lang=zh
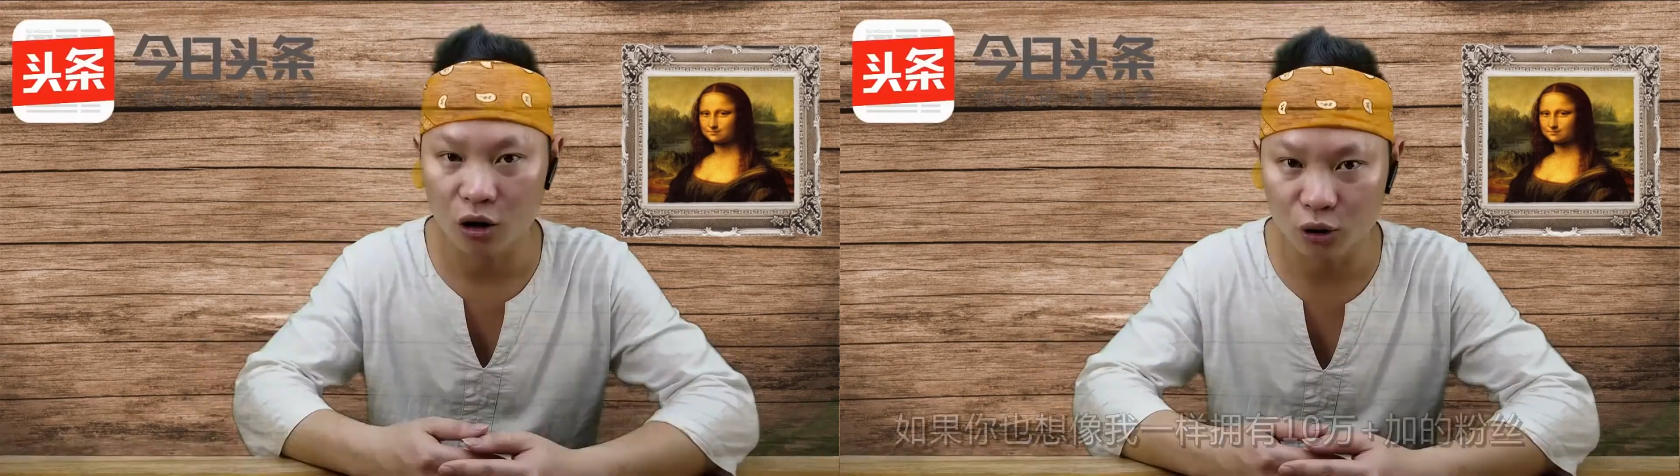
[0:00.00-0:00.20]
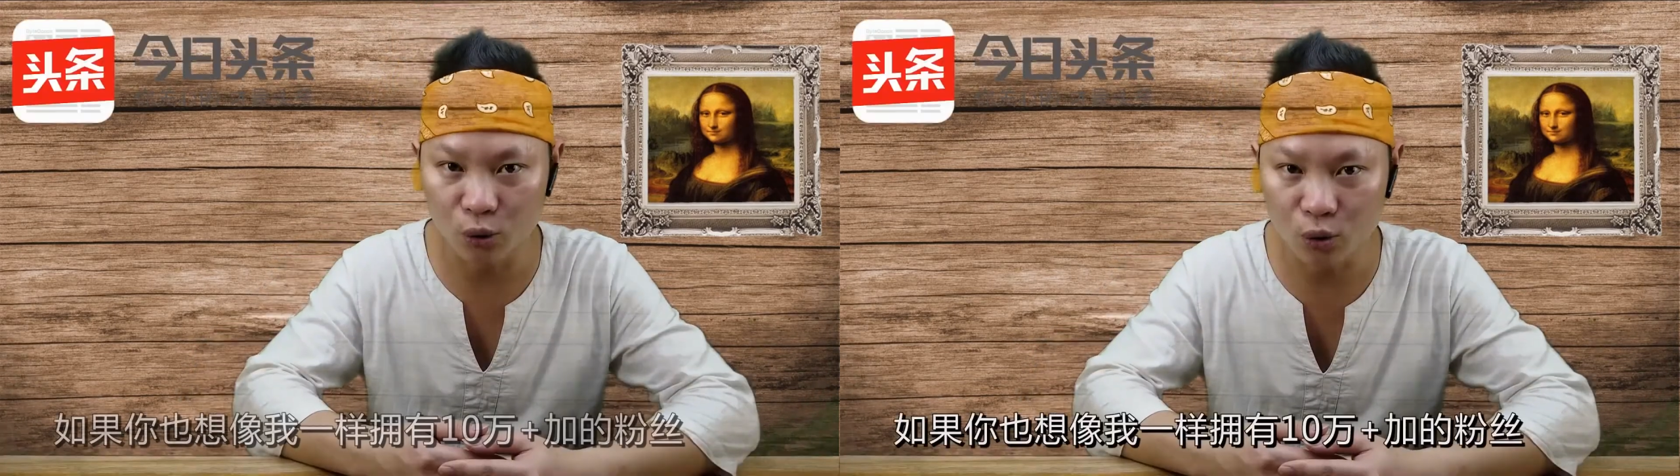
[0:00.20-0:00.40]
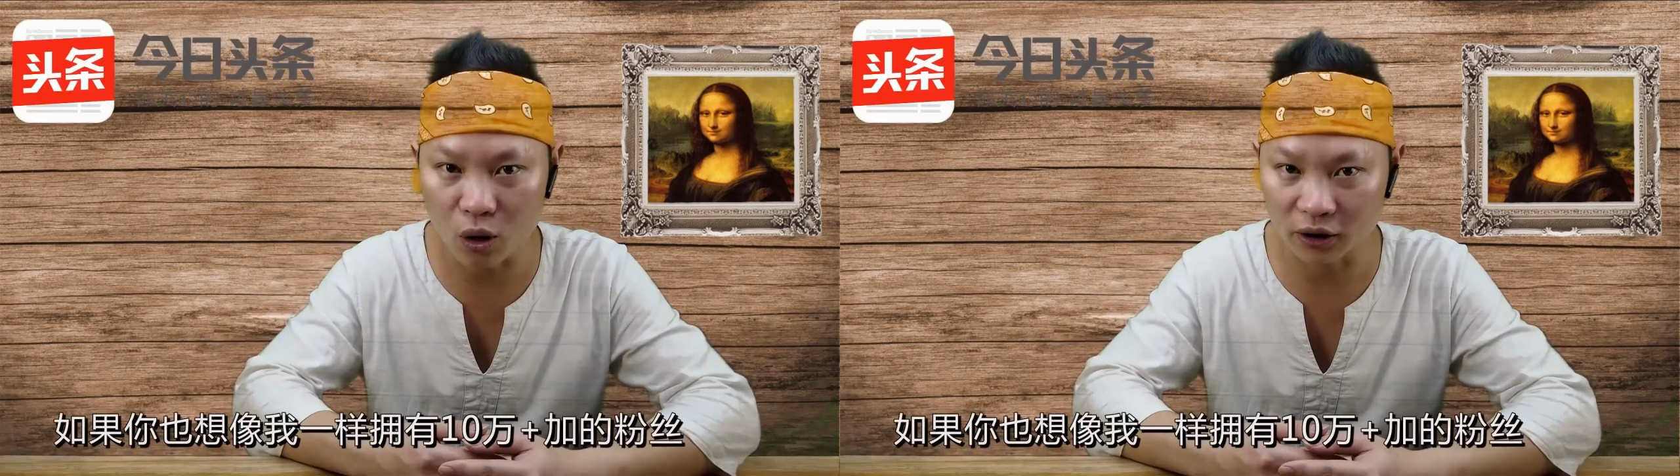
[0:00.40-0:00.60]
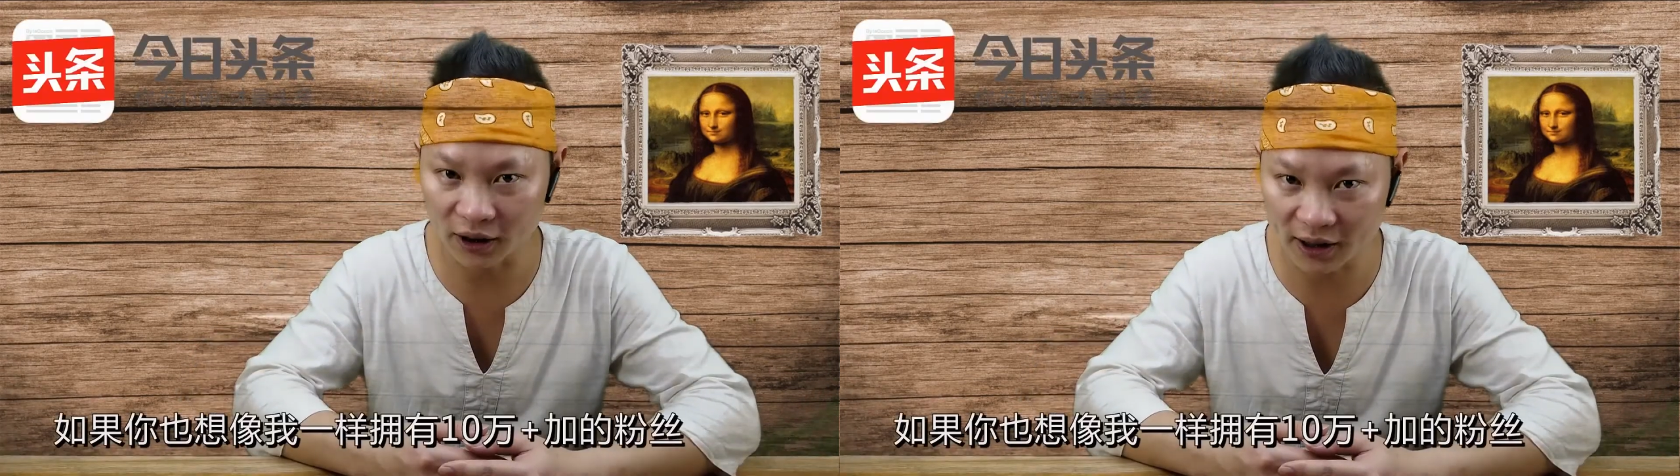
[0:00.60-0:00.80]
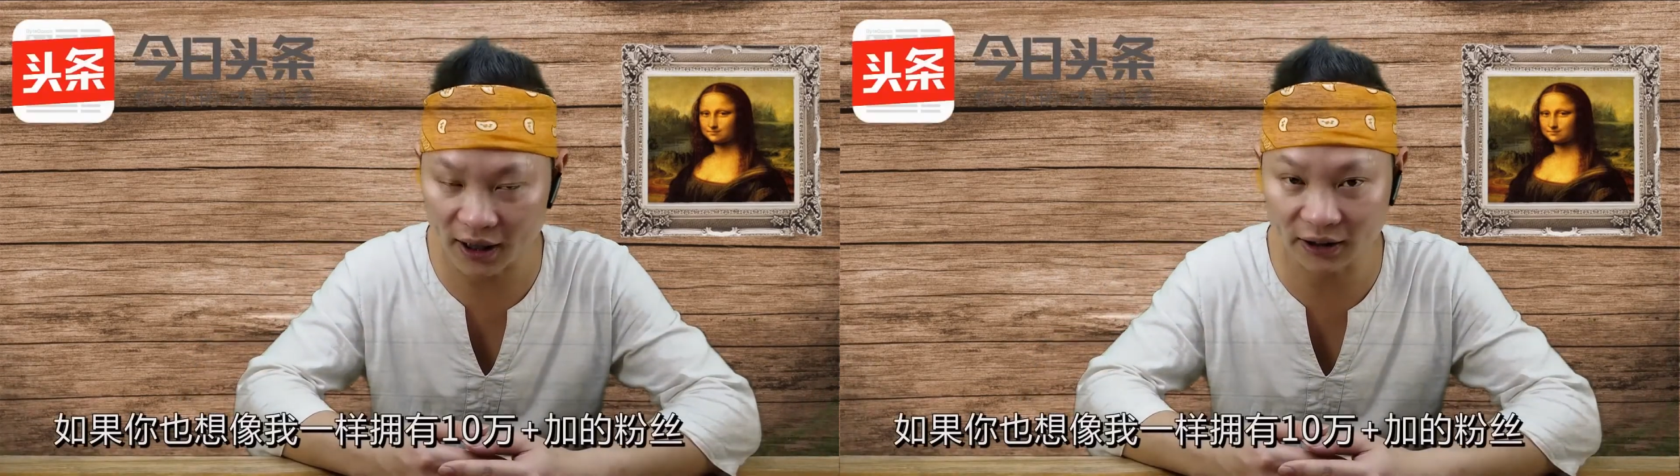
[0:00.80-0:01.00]
如果
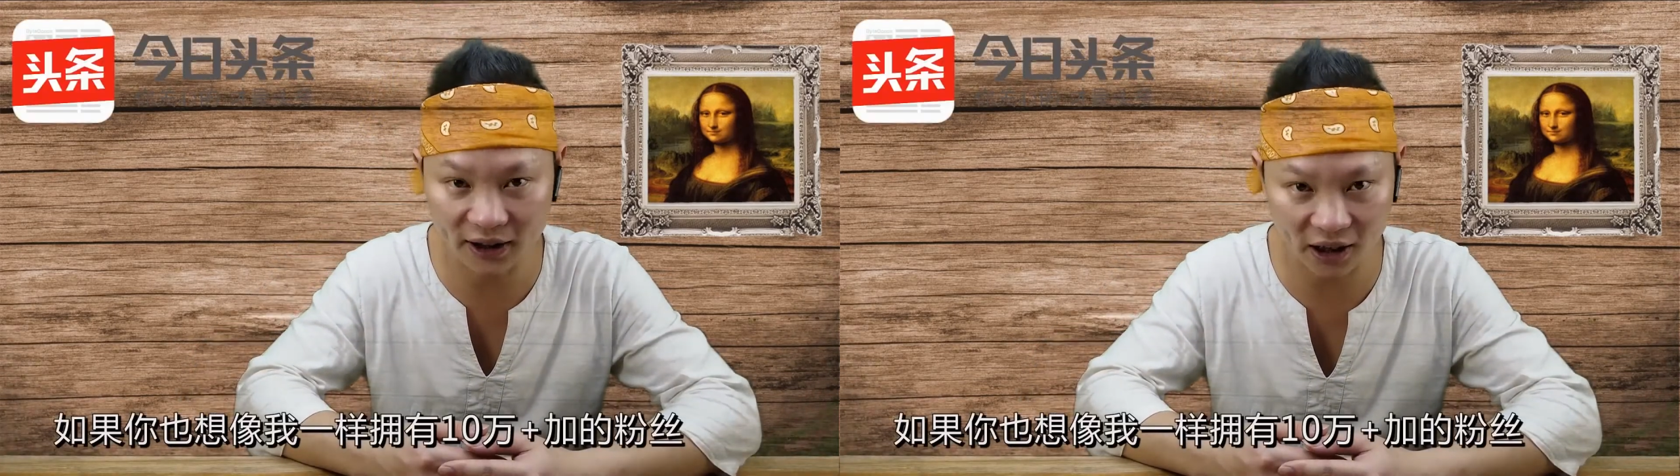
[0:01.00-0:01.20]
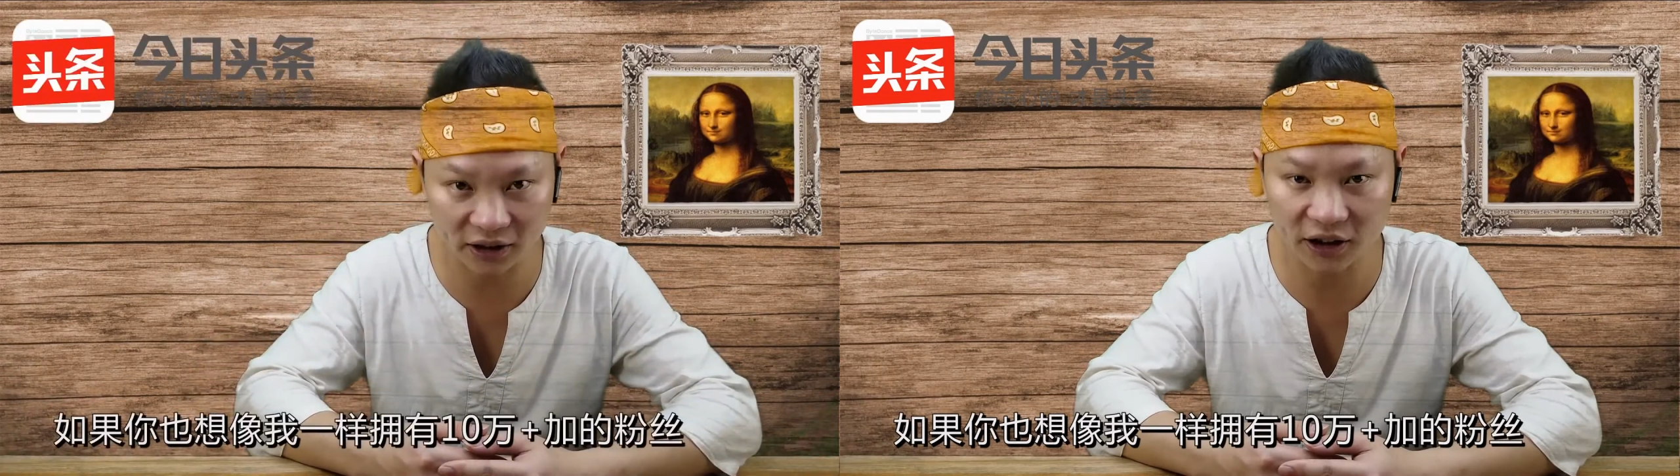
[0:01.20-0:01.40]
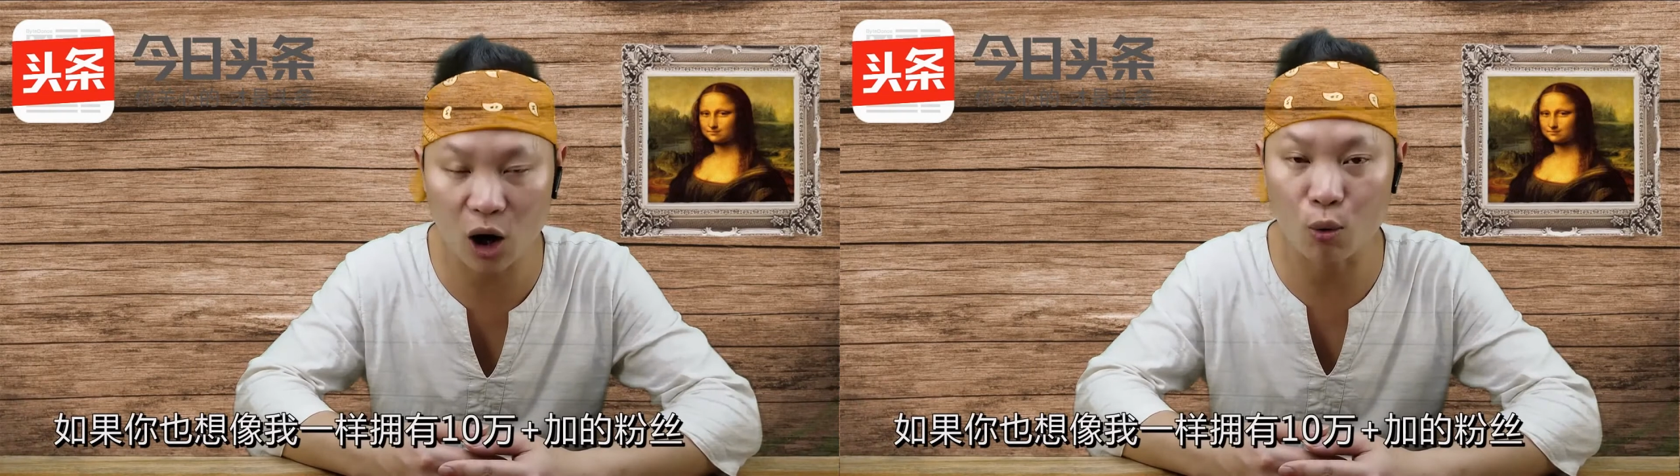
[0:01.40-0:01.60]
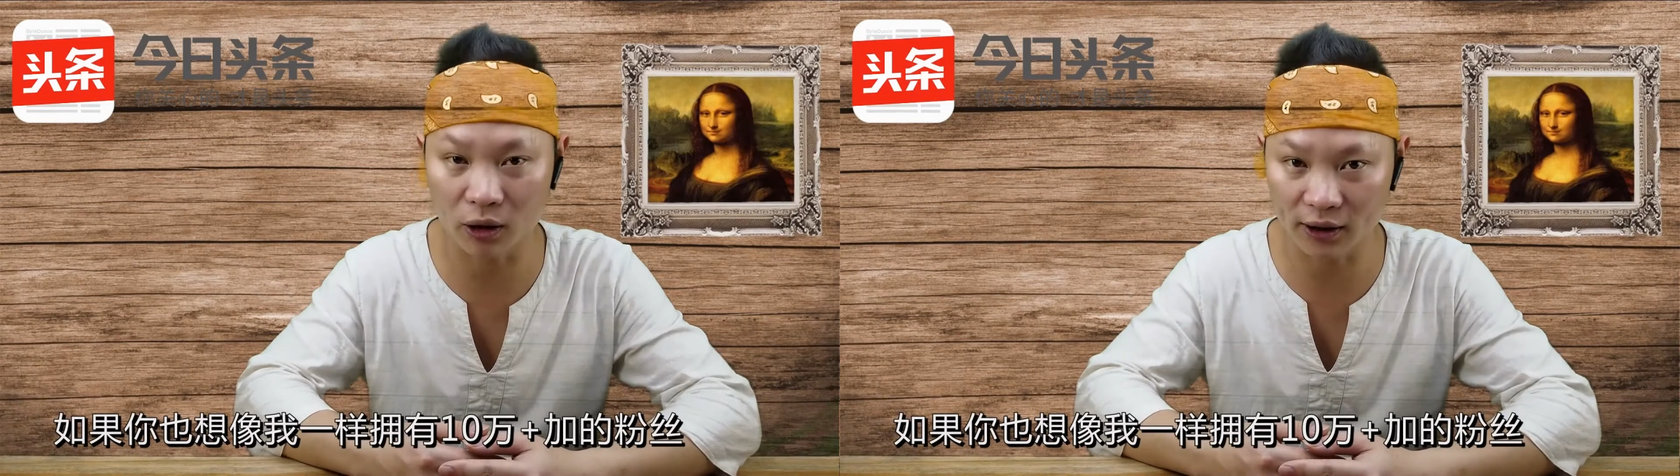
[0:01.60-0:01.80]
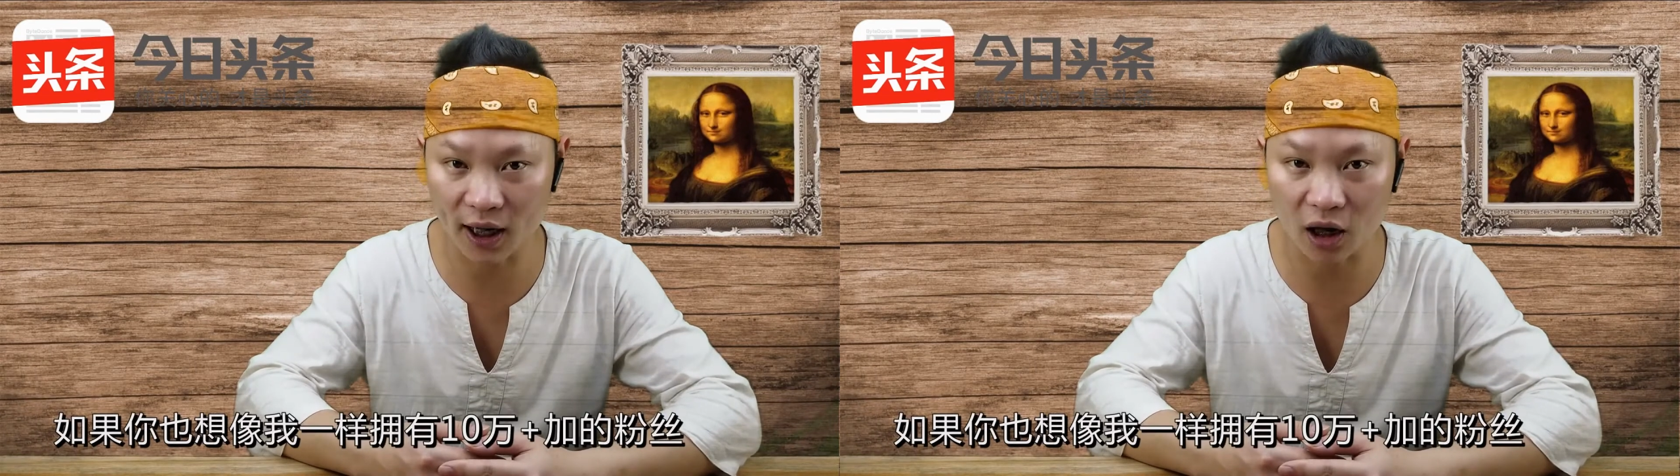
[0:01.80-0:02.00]
你也想像
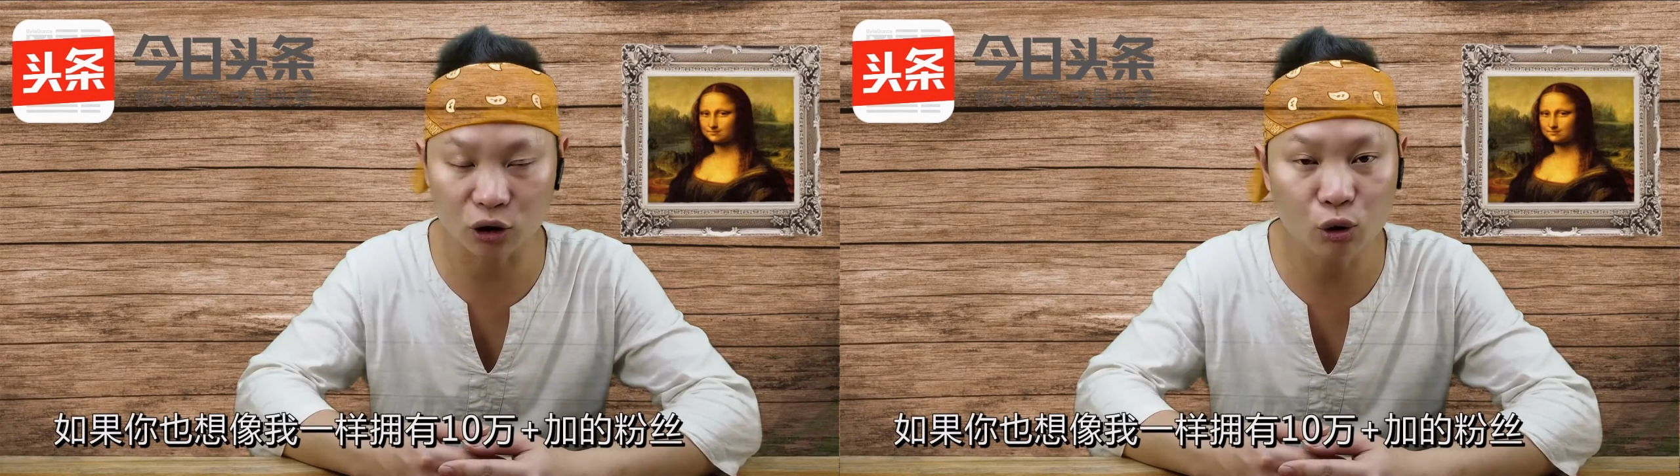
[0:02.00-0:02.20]
我一样